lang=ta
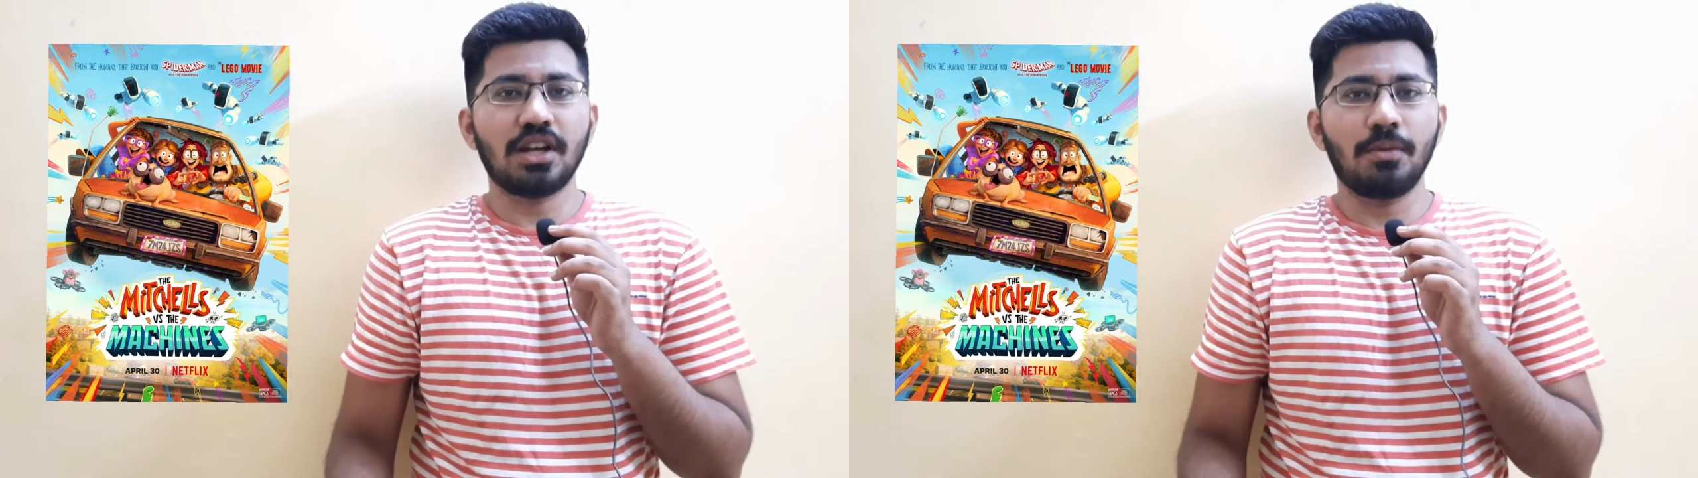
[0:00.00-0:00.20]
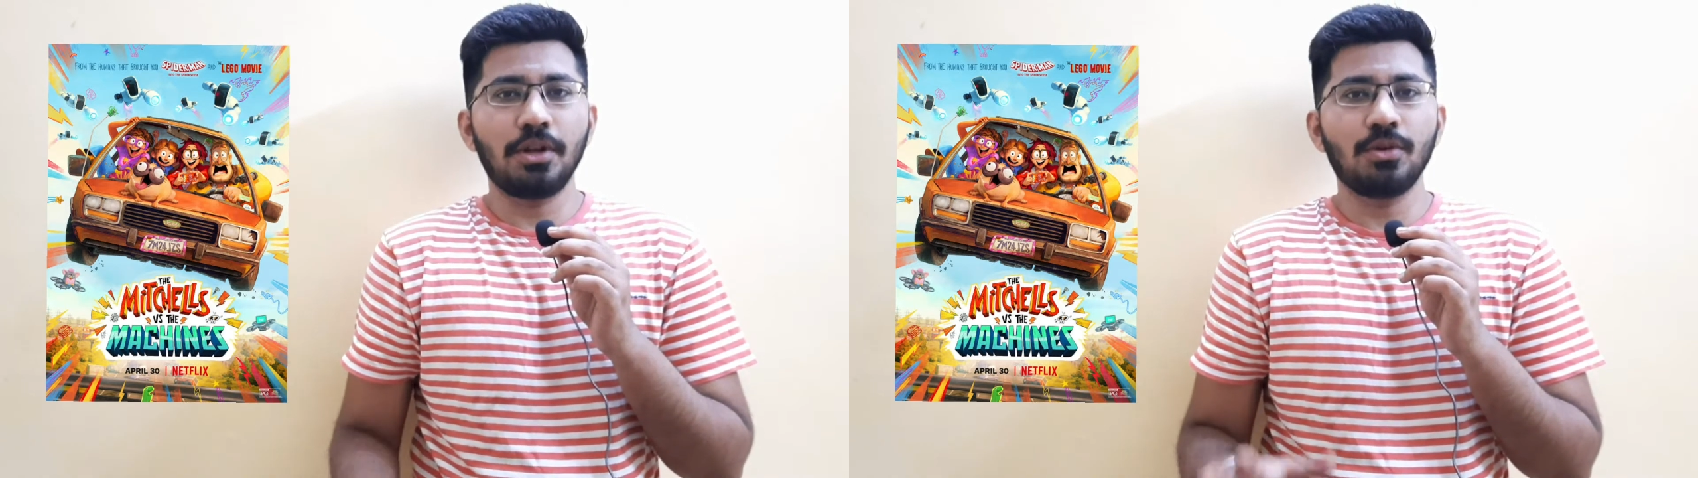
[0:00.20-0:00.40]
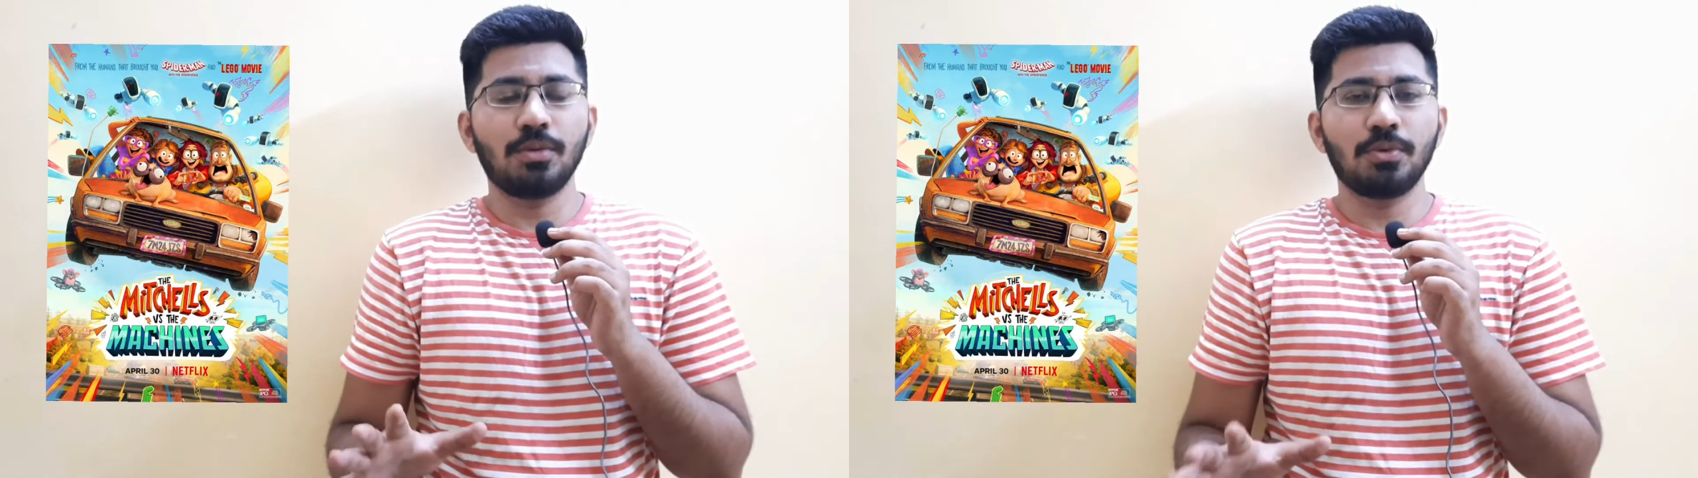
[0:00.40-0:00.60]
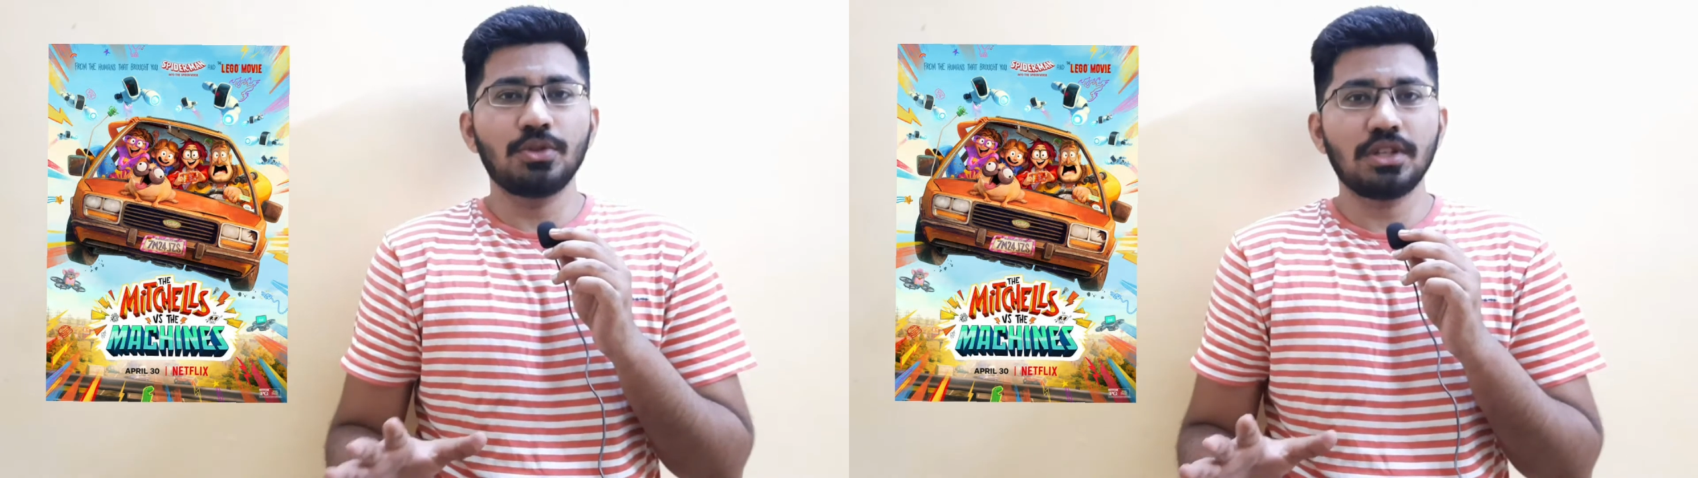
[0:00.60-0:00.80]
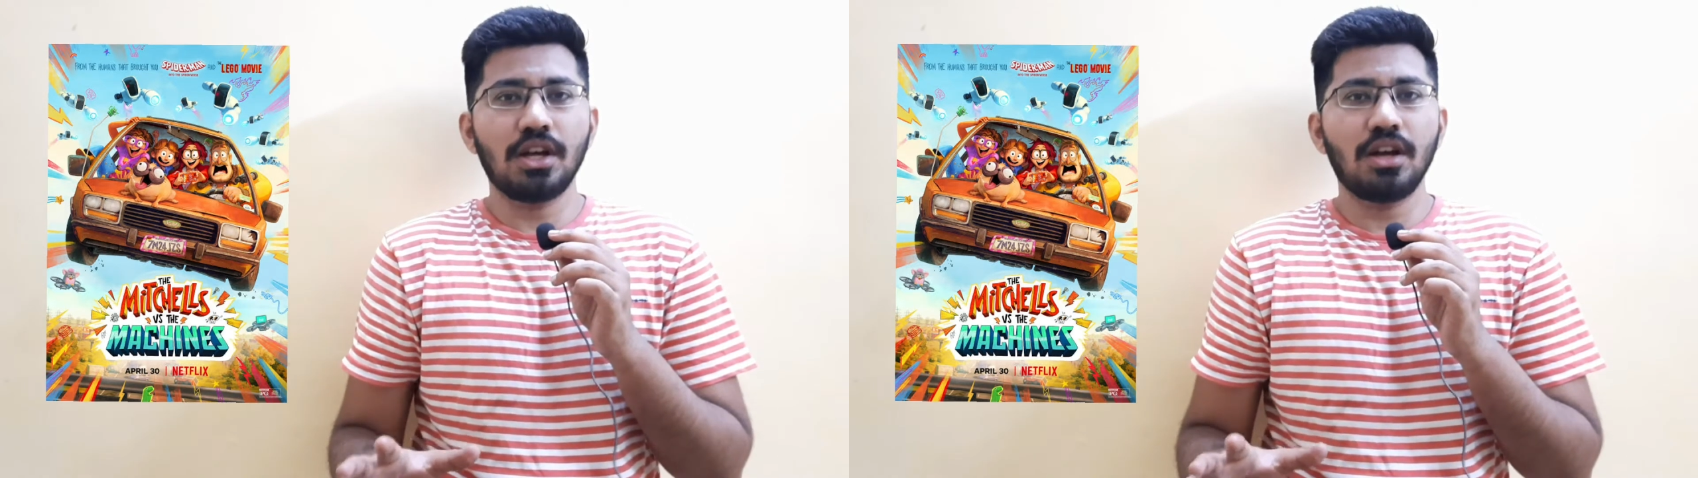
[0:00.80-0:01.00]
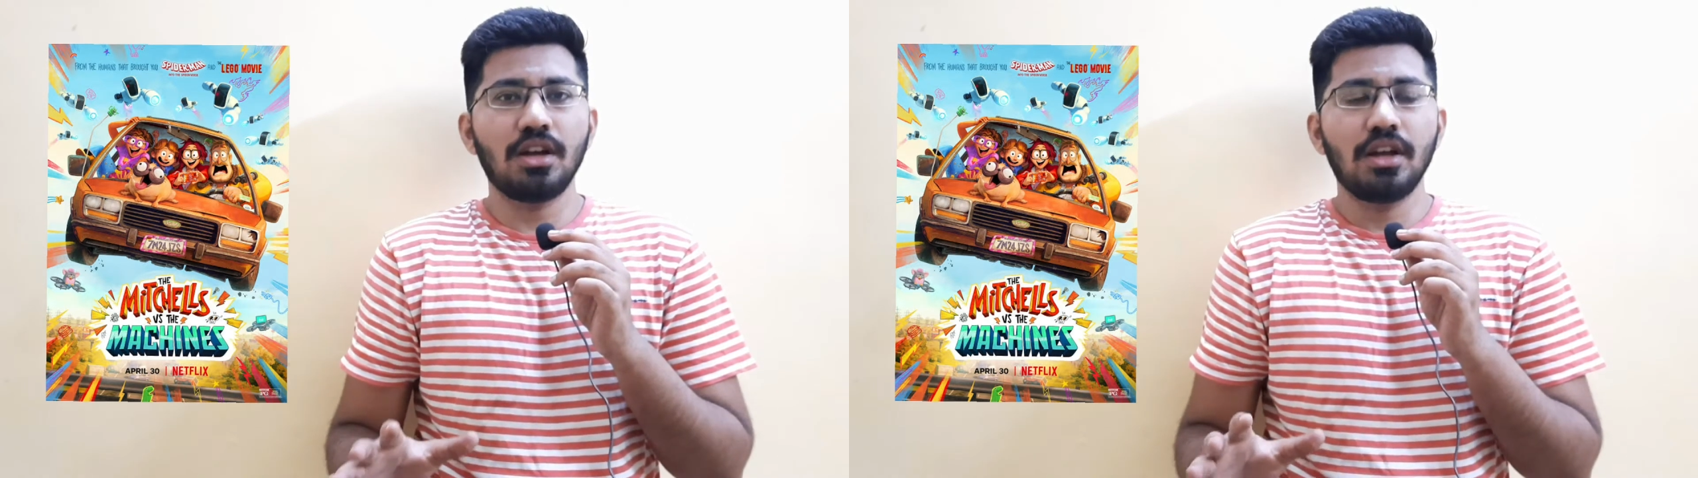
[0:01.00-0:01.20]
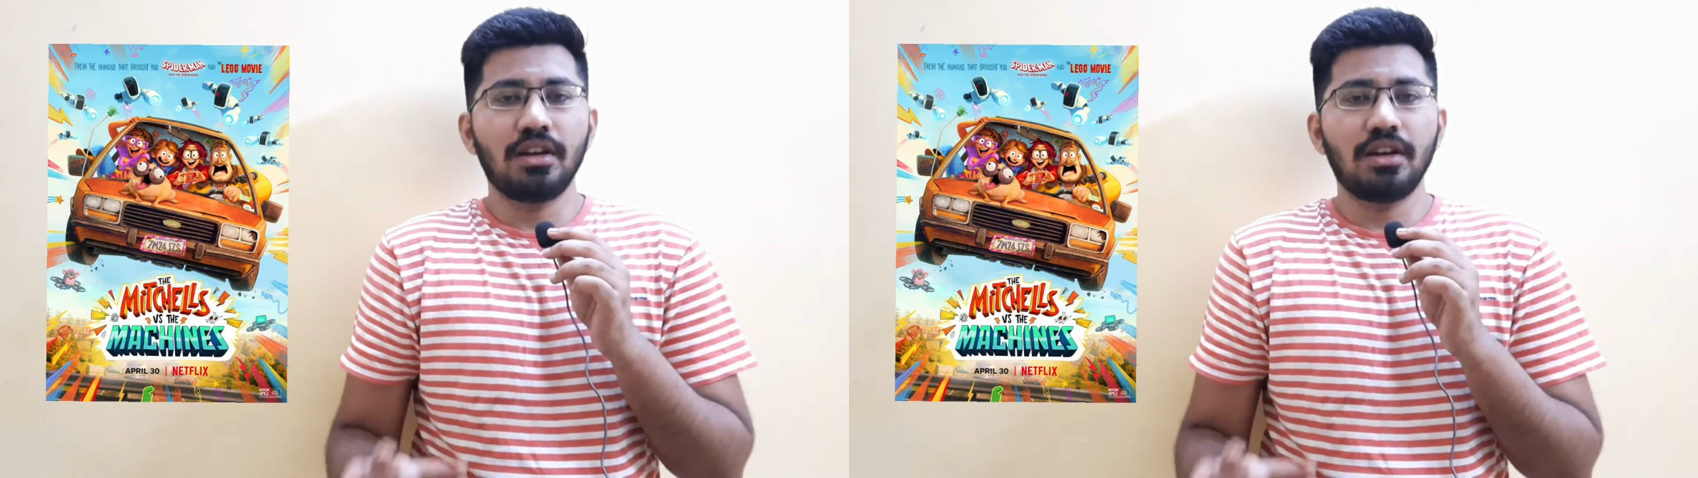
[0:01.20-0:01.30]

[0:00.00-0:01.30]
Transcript: அப்படின்னு ஒரு புதுசாக